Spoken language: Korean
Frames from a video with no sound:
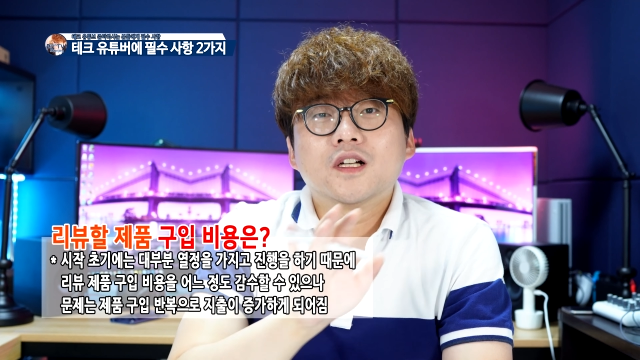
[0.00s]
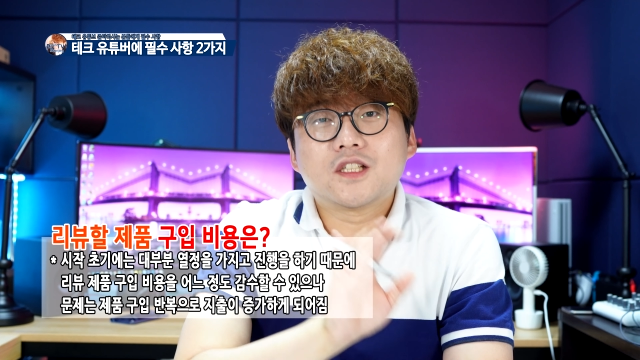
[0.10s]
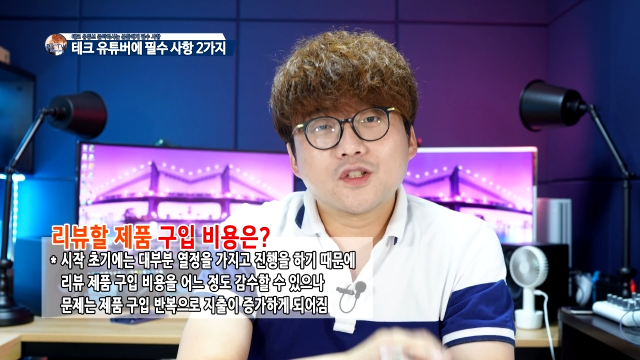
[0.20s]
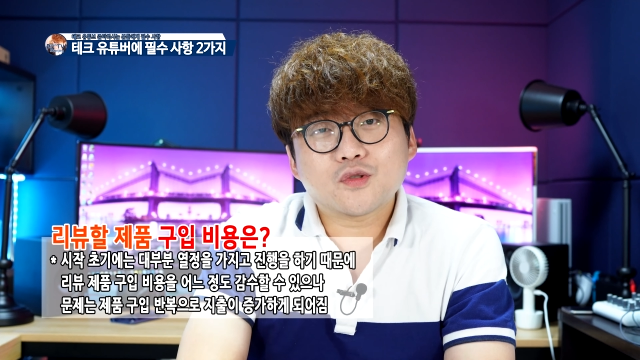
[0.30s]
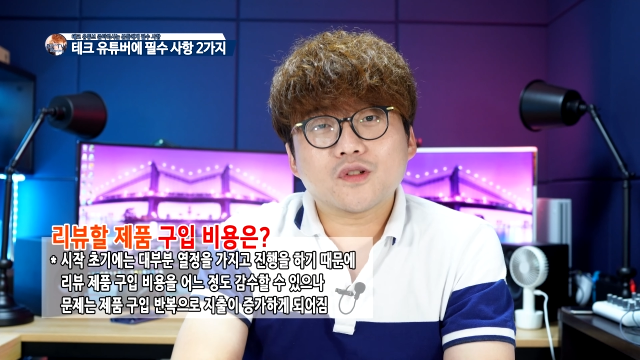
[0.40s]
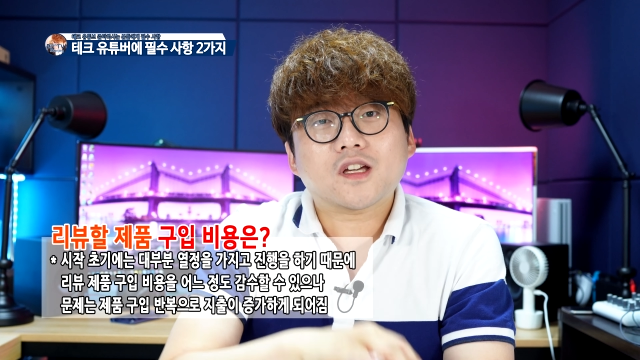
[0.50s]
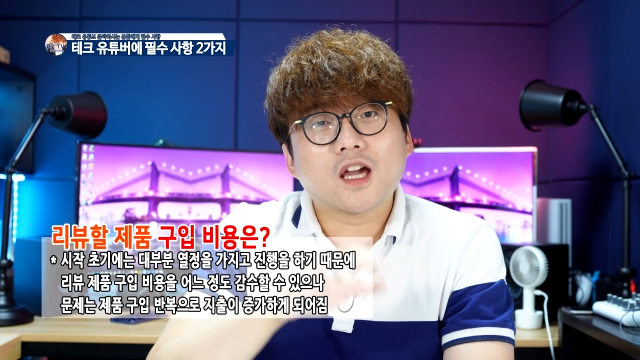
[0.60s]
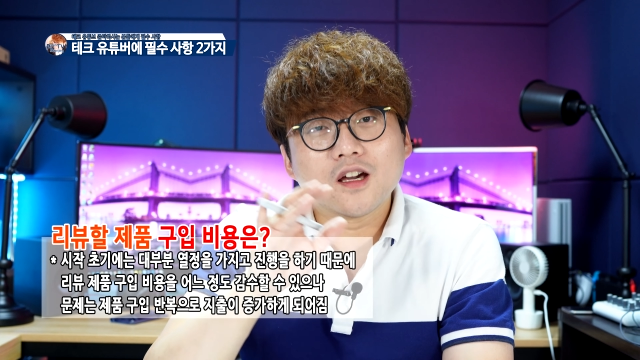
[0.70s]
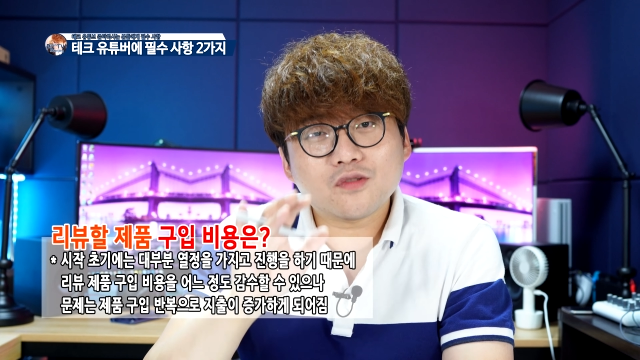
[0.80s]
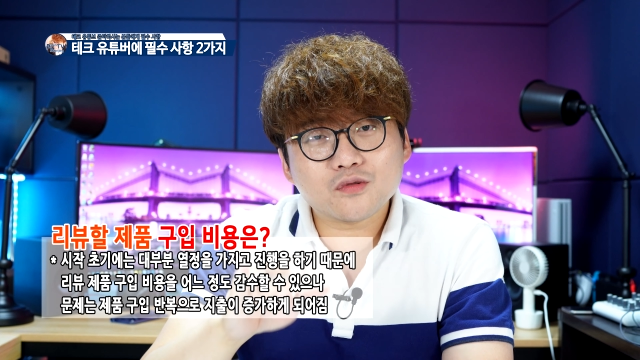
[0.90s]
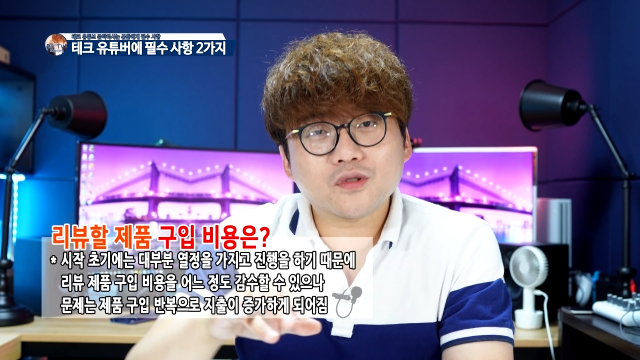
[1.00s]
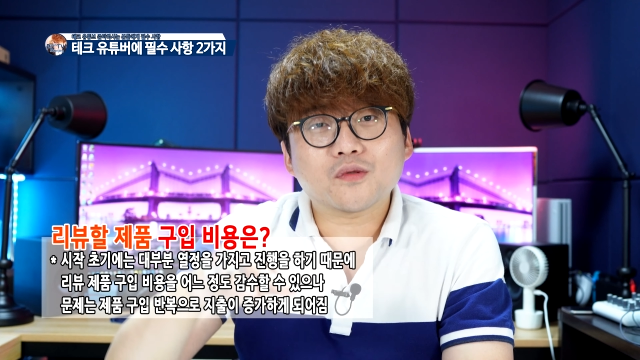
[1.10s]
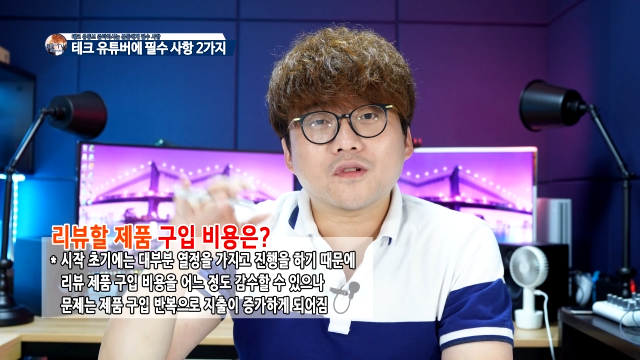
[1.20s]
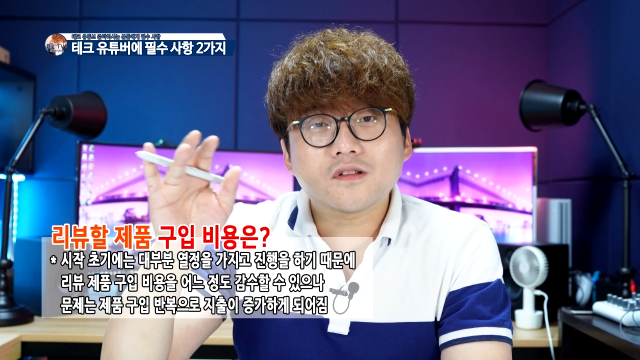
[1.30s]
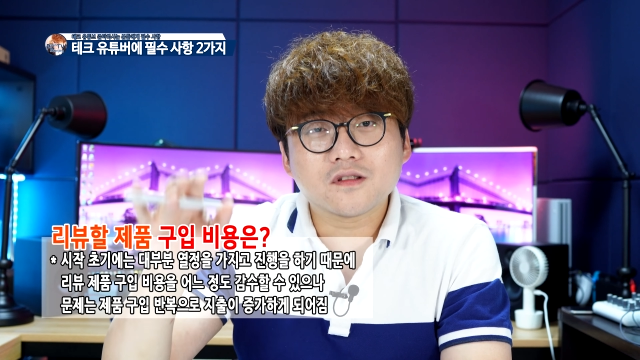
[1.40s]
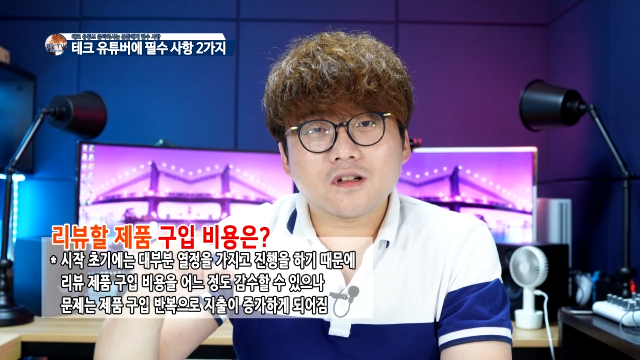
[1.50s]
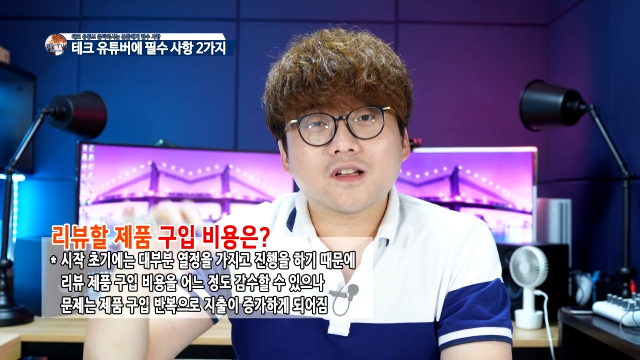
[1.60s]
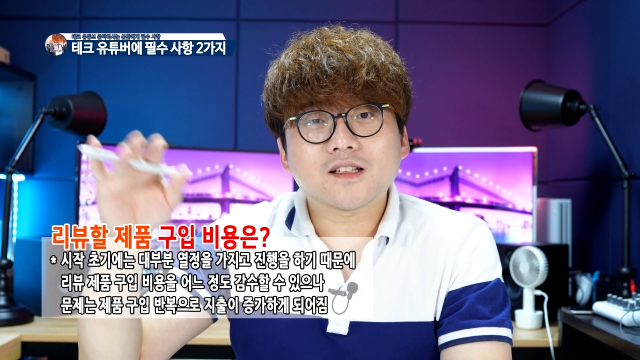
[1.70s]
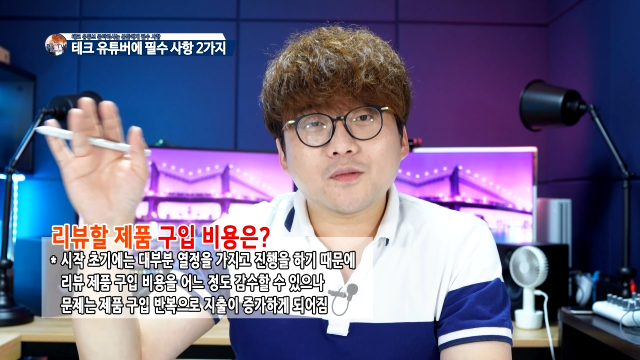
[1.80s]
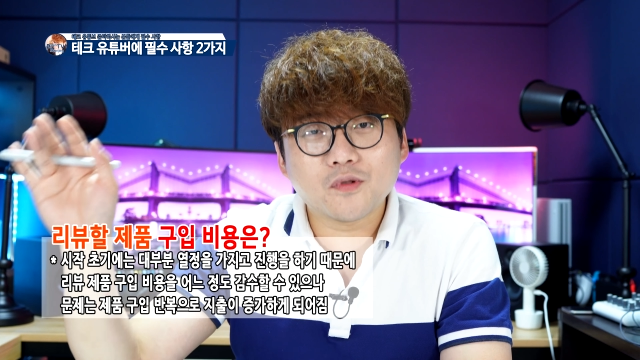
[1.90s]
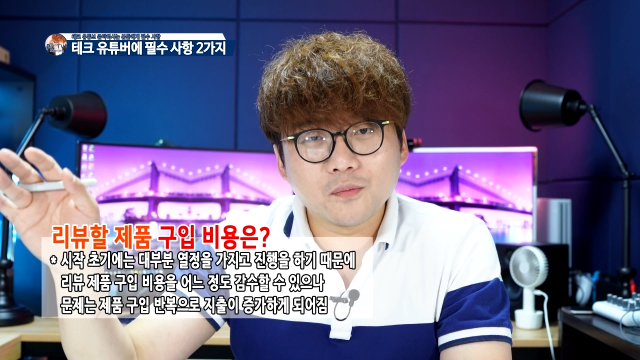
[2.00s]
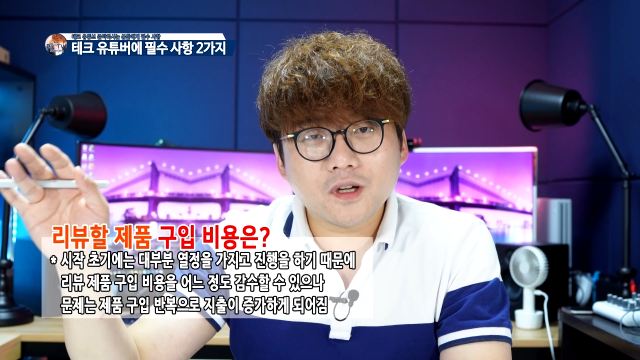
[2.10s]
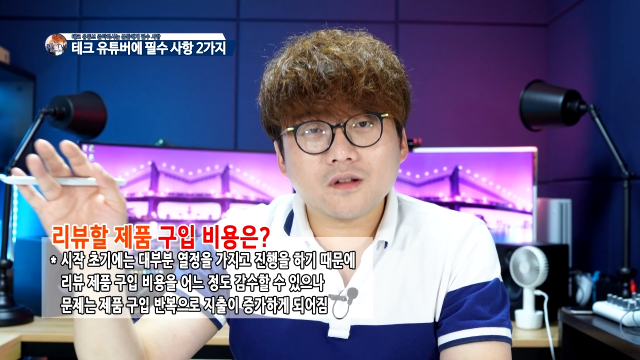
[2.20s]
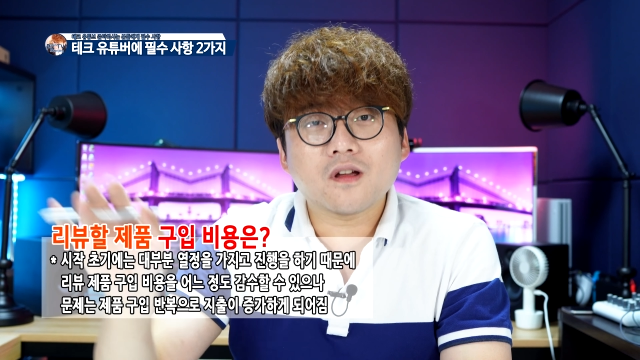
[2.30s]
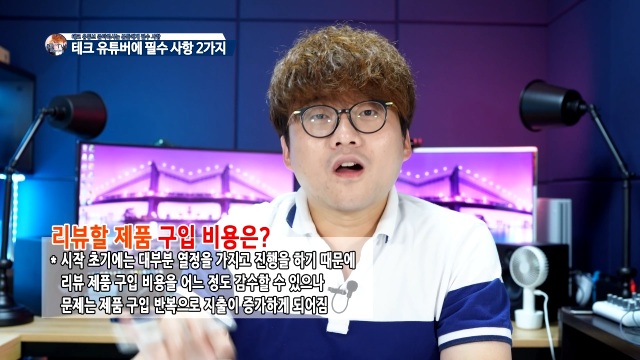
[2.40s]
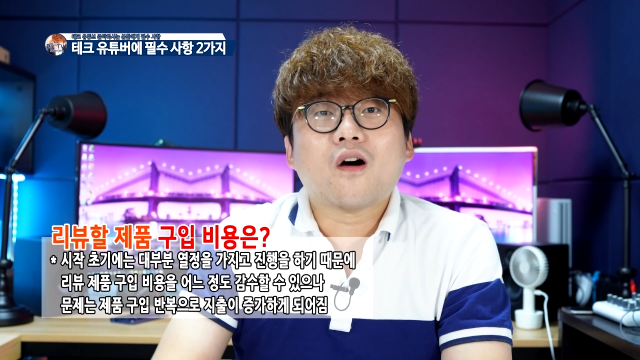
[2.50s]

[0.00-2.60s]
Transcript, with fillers: 지출이 계속적으로 늘어나다 보면